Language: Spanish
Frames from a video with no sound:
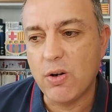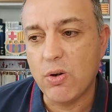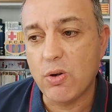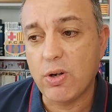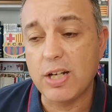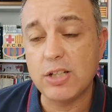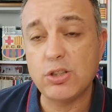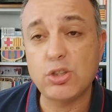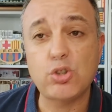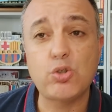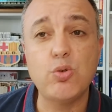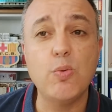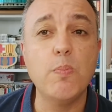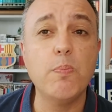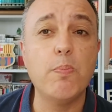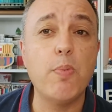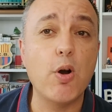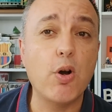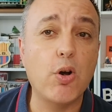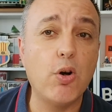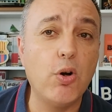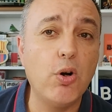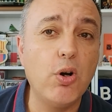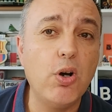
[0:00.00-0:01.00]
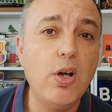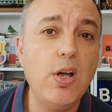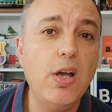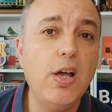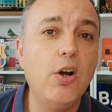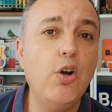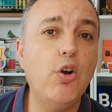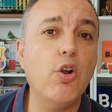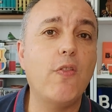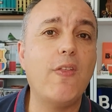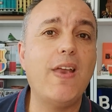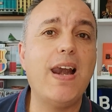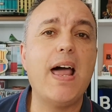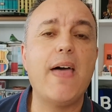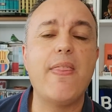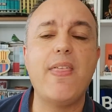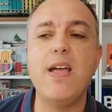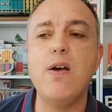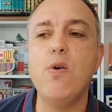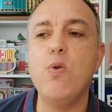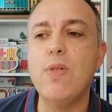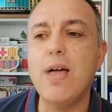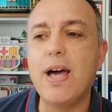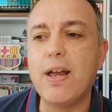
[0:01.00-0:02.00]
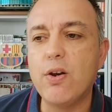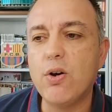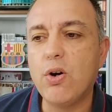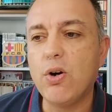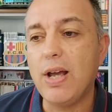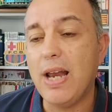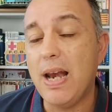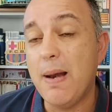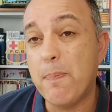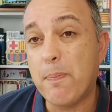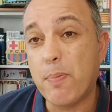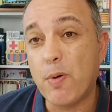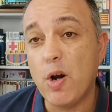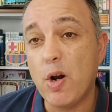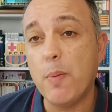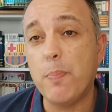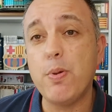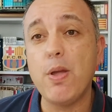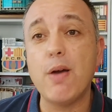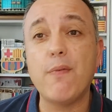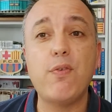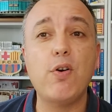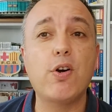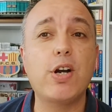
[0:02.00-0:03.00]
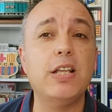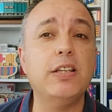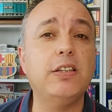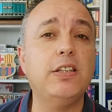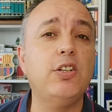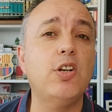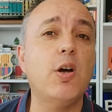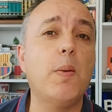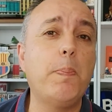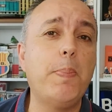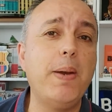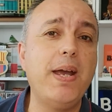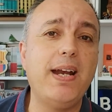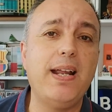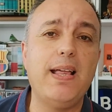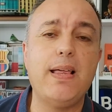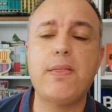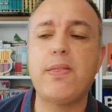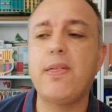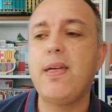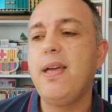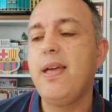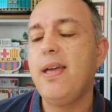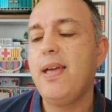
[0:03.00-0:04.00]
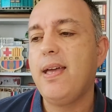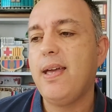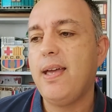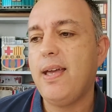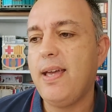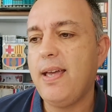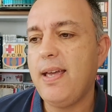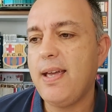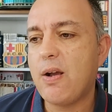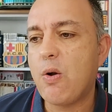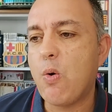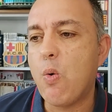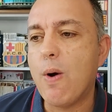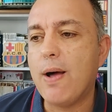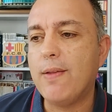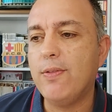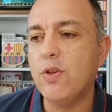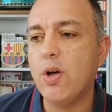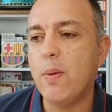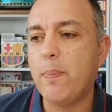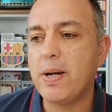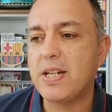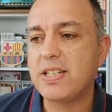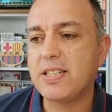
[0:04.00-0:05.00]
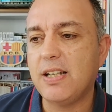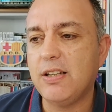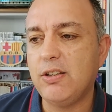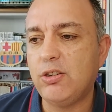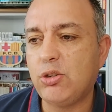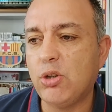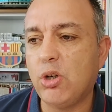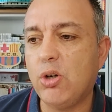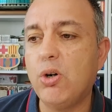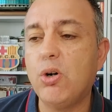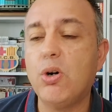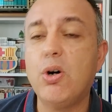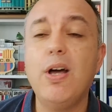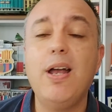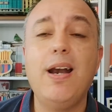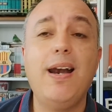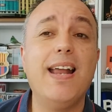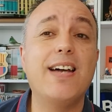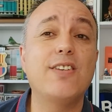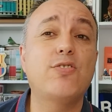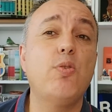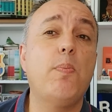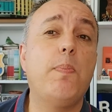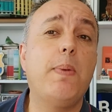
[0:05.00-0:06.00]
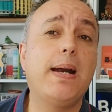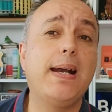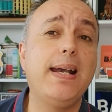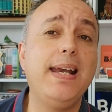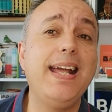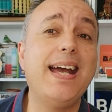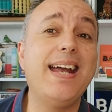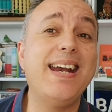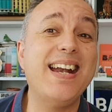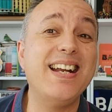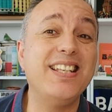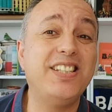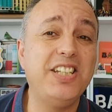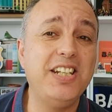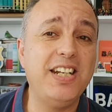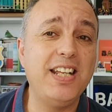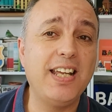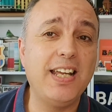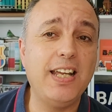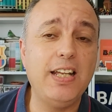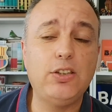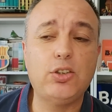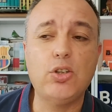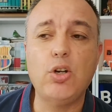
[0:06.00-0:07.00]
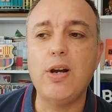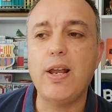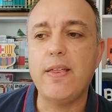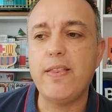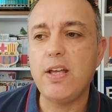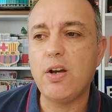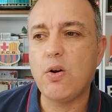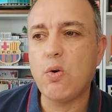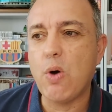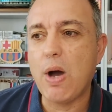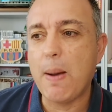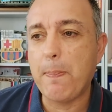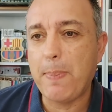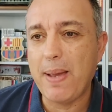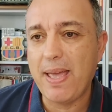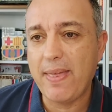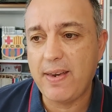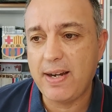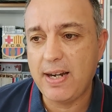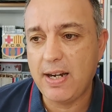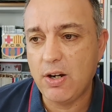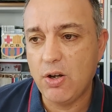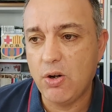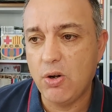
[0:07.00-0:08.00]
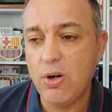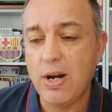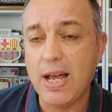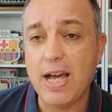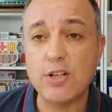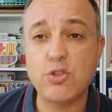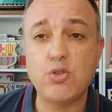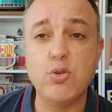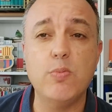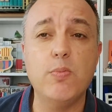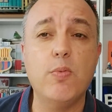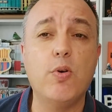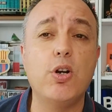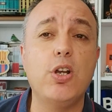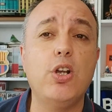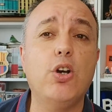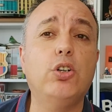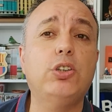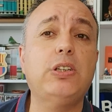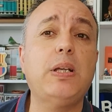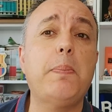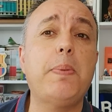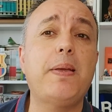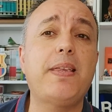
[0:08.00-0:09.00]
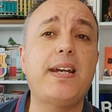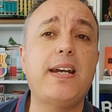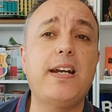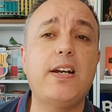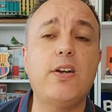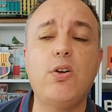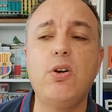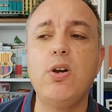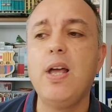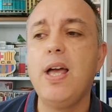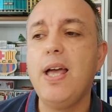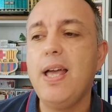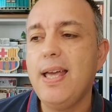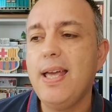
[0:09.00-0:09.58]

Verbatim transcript: ¿no? Que esto es un poco lo de la deuda, ¿no? El propio Florentino Pérez eh, cuando presentó la Superliga en el chiringuito, le dijo a Pedrerol, a su monigote Pedrerol,